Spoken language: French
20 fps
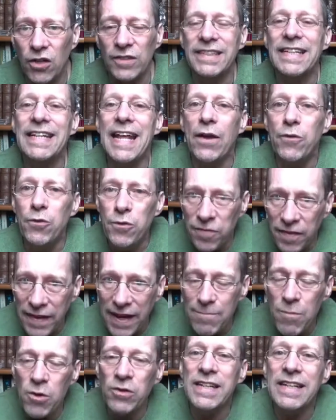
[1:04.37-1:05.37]
quand il y a eu
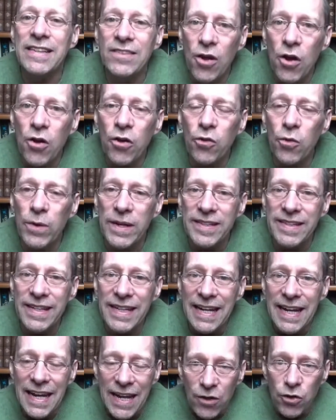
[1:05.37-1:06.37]
vraiment des torts qui ont
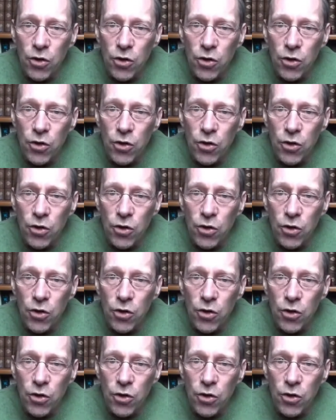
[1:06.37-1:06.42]
été